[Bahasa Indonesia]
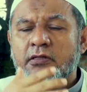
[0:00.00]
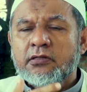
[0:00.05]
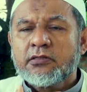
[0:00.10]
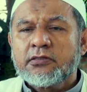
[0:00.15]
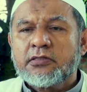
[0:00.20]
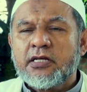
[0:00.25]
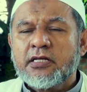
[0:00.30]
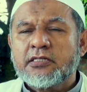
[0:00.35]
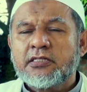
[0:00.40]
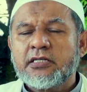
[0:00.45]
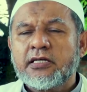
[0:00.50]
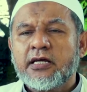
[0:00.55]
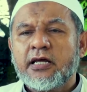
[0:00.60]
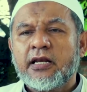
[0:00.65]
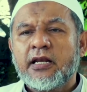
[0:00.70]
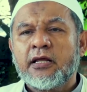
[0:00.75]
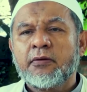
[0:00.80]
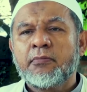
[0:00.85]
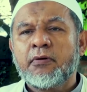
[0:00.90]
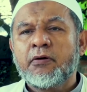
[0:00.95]

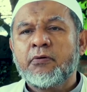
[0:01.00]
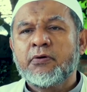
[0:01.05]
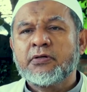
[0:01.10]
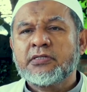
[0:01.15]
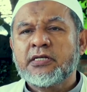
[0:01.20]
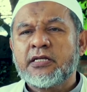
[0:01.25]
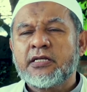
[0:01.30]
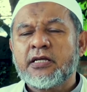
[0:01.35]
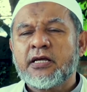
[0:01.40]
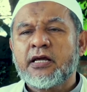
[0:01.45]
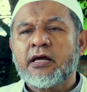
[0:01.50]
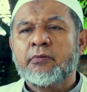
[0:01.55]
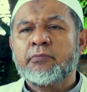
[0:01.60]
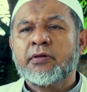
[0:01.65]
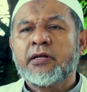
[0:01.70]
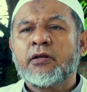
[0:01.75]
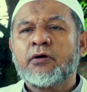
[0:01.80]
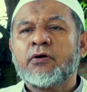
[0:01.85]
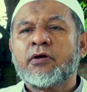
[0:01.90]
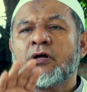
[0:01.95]
saksikanlah bahwasannya
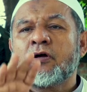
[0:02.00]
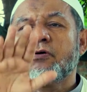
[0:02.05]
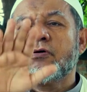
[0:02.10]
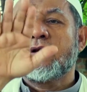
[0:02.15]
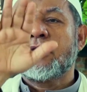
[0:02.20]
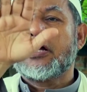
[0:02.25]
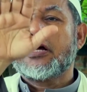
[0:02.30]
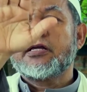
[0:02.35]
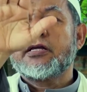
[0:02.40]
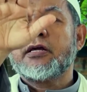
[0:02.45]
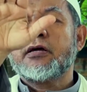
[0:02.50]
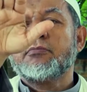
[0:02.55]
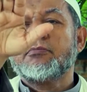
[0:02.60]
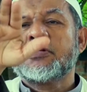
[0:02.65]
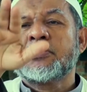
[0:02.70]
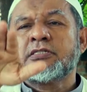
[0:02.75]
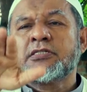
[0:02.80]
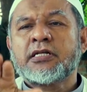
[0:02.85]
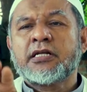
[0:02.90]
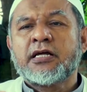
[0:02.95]
kami adalah orang-orang yang
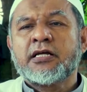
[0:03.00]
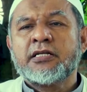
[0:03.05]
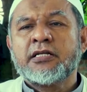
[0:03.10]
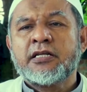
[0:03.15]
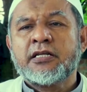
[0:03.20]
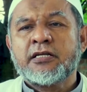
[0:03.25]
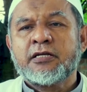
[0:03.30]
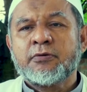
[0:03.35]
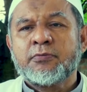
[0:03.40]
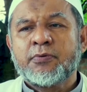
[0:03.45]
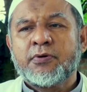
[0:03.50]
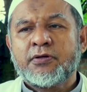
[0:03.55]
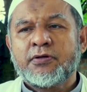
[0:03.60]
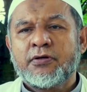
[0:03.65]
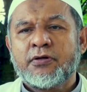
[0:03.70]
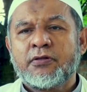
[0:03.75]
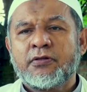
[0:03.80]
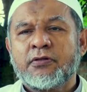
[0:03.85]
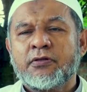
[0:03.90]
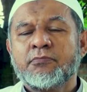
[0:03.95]
berserah diri
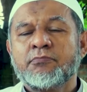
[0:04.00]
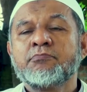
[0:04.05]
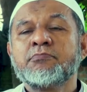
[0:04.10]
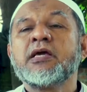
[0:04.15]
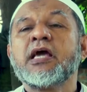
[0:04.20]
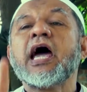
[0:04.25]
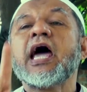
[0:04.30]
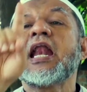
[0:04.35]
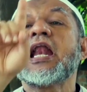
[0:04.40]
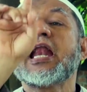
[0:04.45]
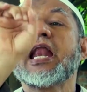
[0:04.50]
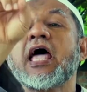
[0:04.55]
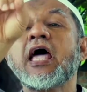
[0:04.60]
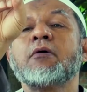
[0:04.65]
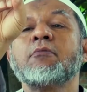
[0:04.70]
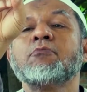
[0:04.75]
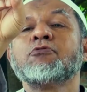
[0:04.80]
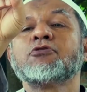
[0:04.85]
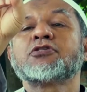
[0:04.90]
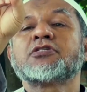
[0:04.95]
kepada Allah. Bi
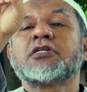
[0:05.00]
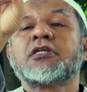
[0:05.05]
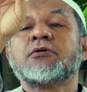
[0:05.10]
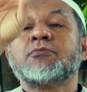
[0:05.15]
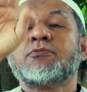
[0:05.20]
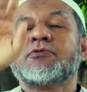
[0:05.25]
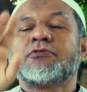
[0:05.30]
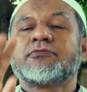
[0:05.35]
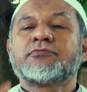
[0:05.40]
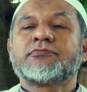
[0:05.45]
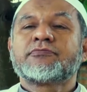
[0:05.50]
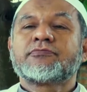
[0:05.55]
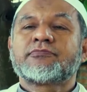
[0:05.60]
anna muslimun.